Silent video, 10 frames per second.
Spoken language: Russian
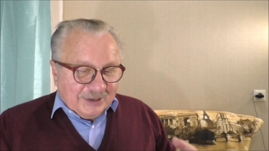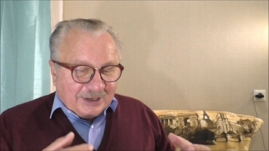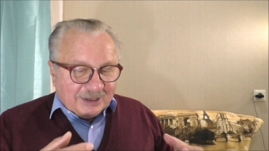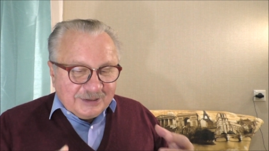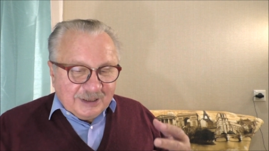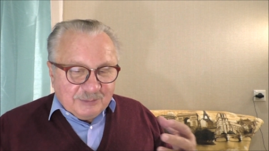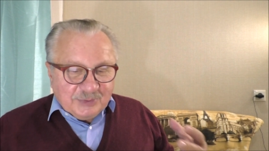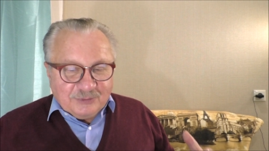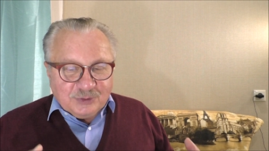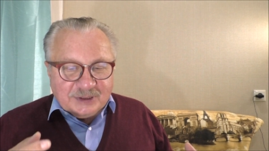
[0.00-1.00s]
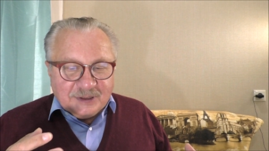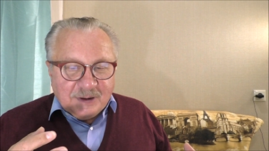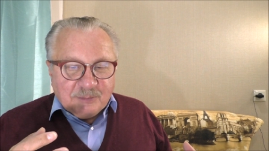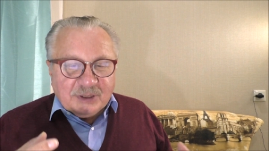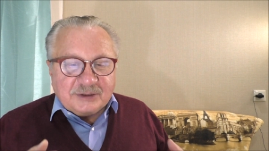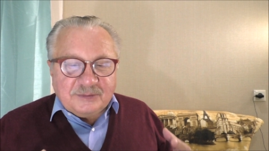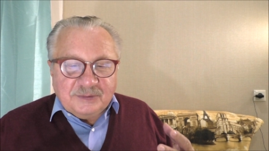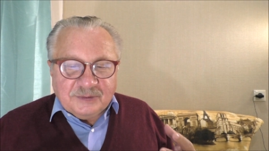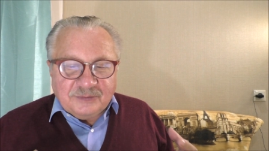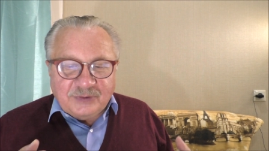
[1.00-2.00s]
Когда мы вот
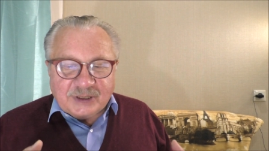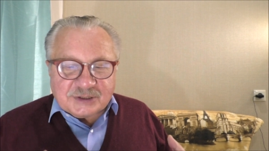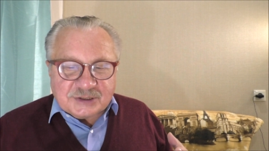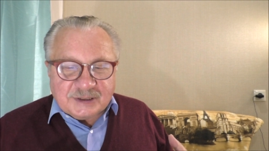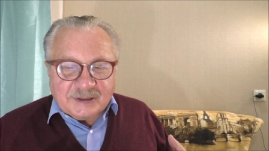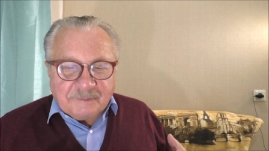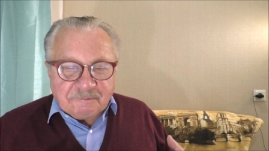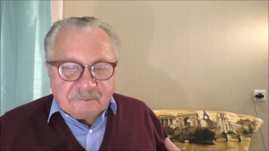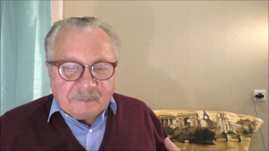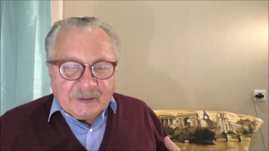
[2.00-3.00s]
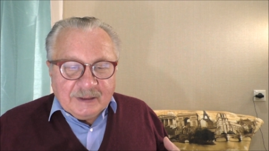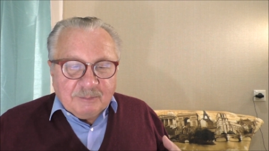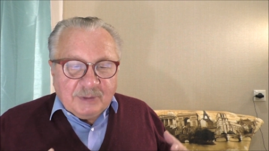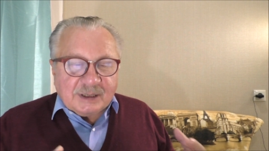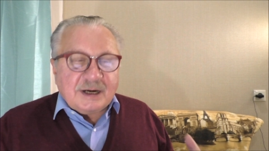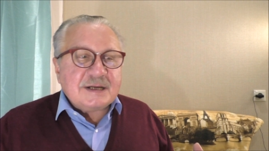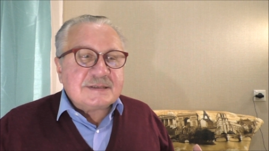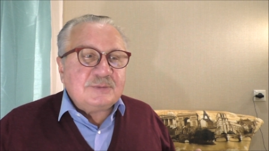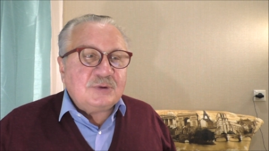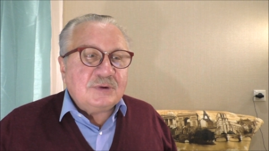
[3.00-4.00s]
подвержены
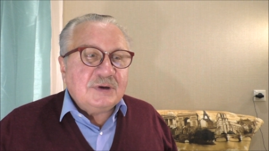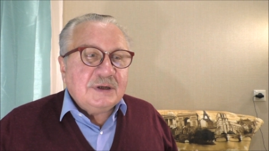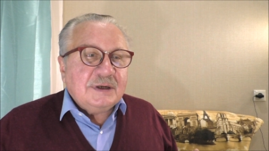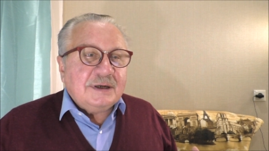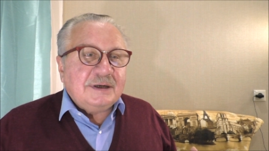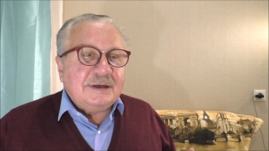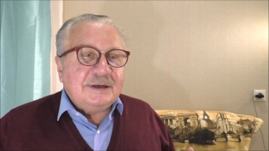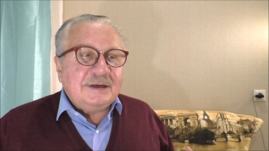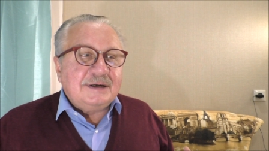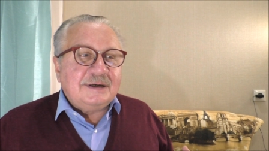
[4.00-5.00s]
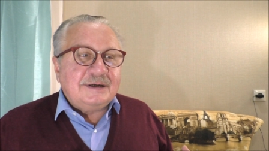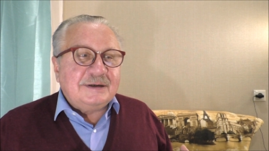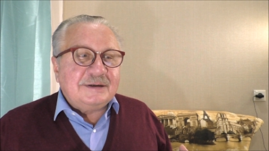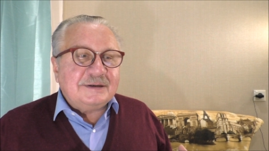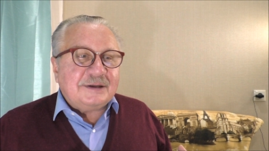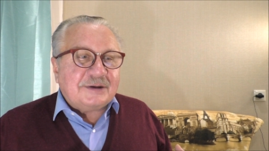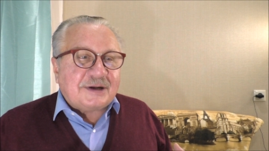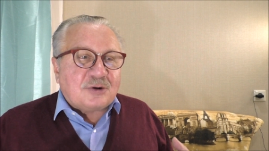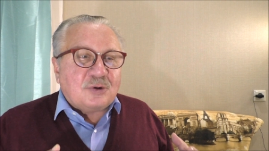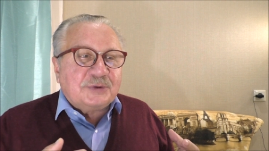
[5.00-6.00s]
маразму, э,
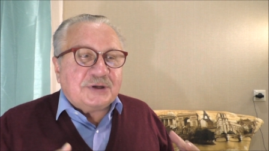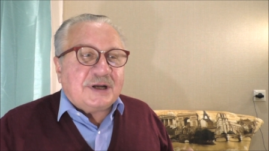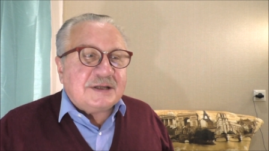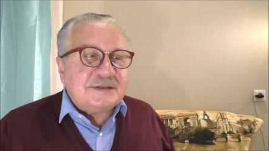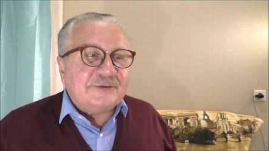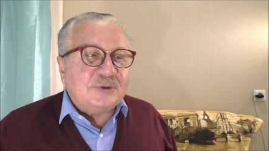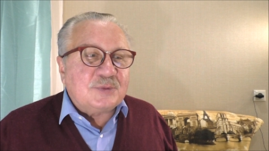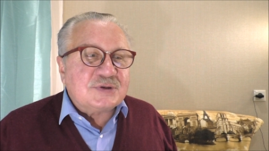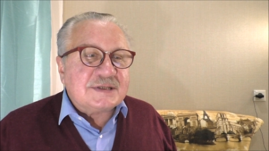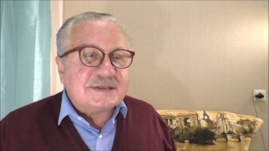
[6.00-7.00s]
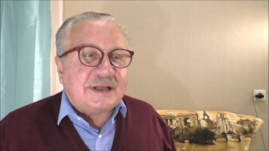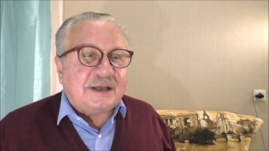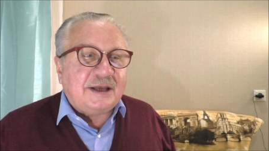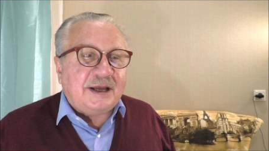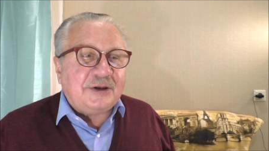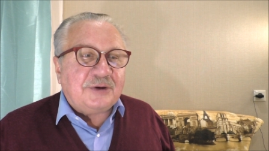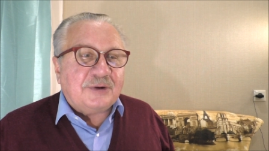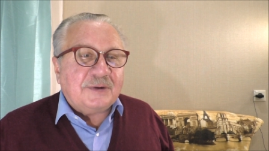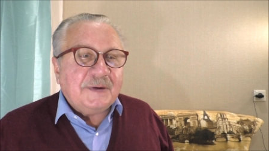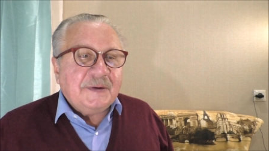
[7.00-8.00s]
какому-то негативному
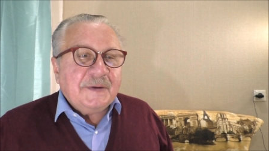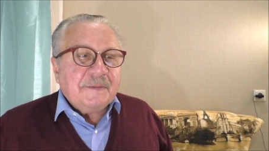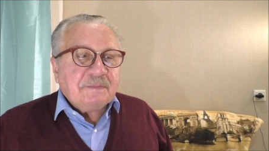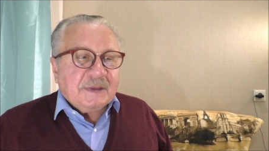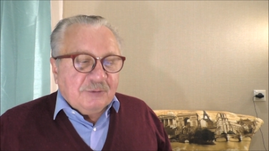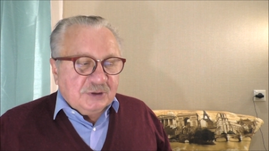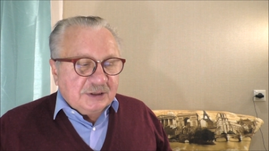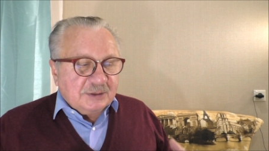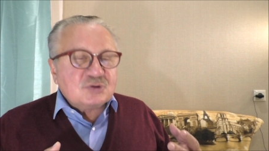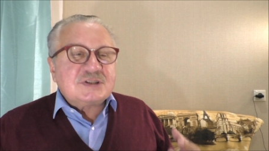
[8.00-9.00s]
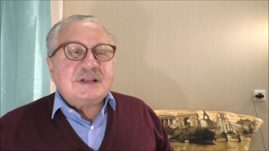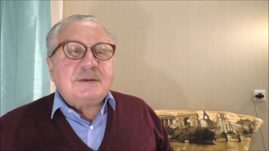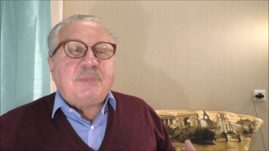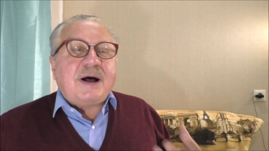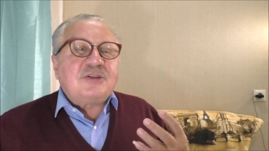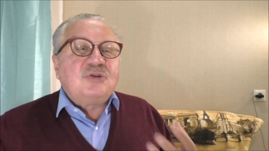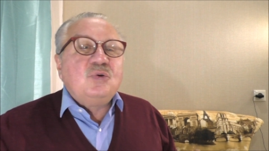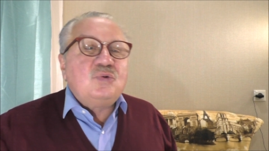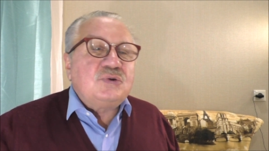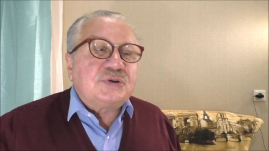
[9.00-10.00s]
состоянию, вот этому
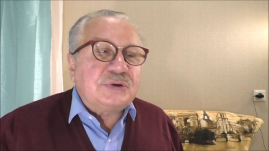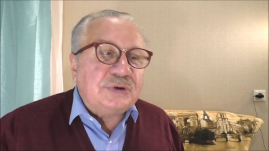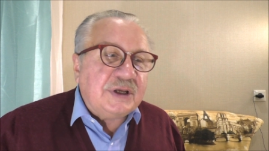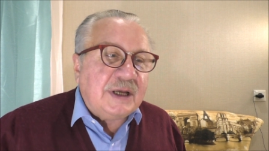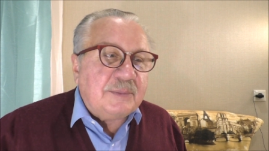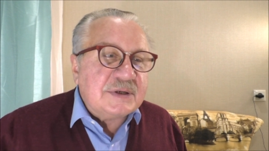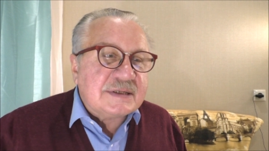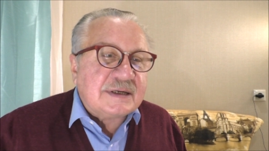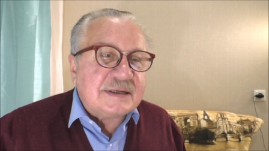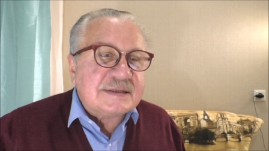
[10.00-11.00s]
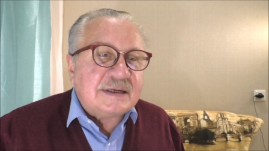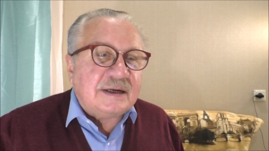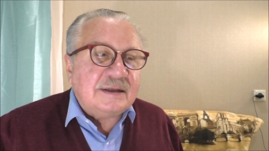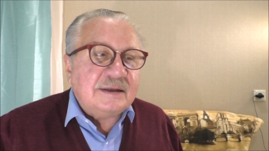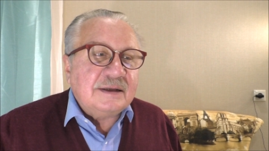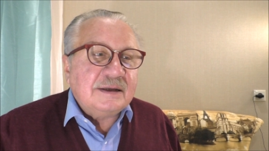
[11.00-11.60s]
слабодушию, я бы сказал,